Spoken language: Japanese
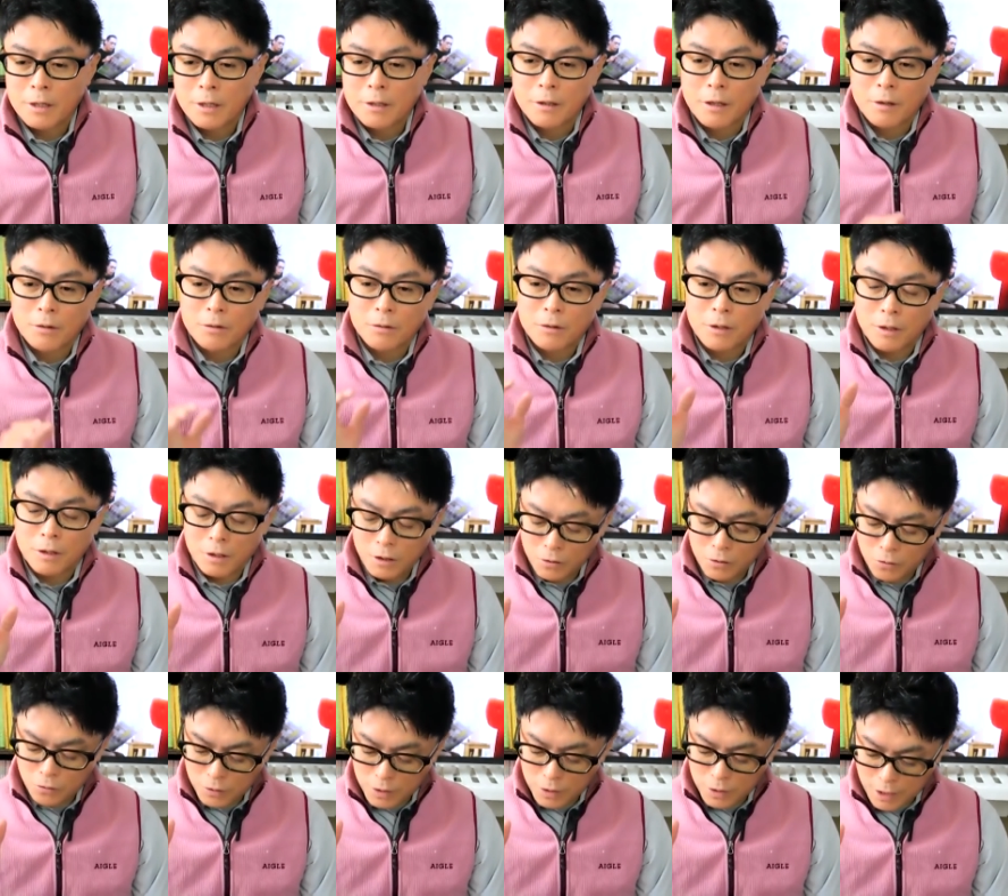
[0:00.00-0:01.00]
で
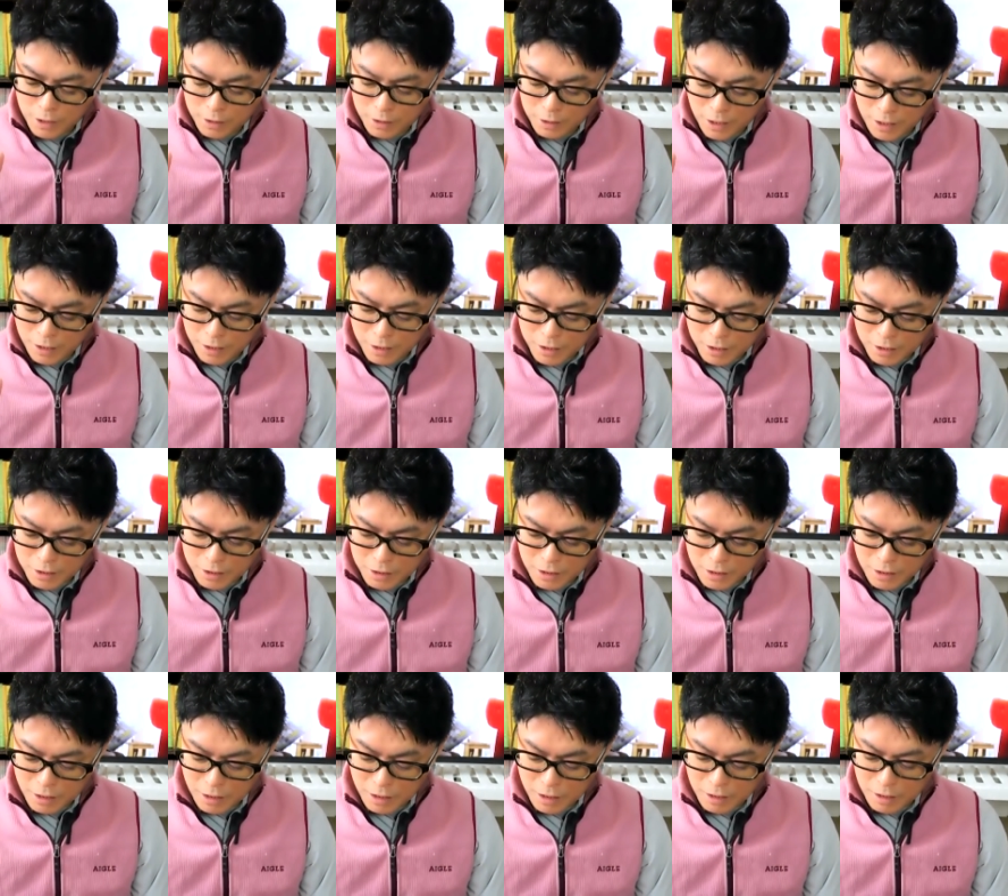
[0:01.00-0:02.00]
サルサディオーネが短期
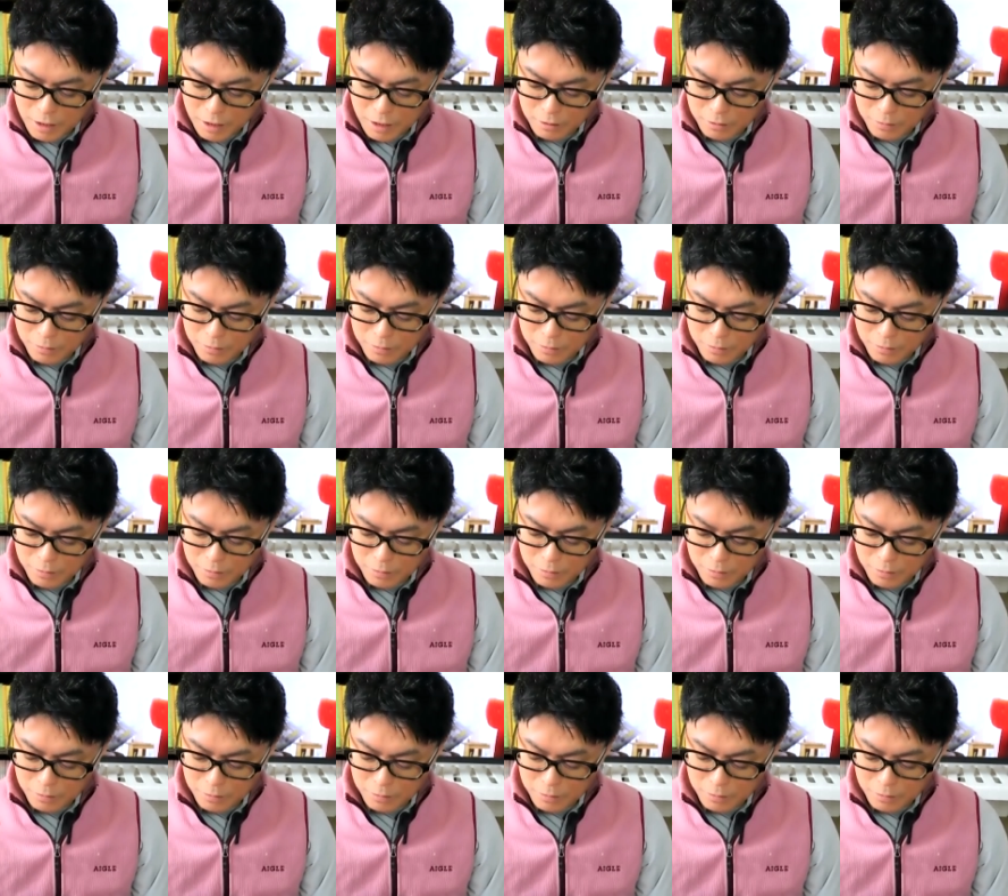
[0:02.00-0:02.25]
逃げが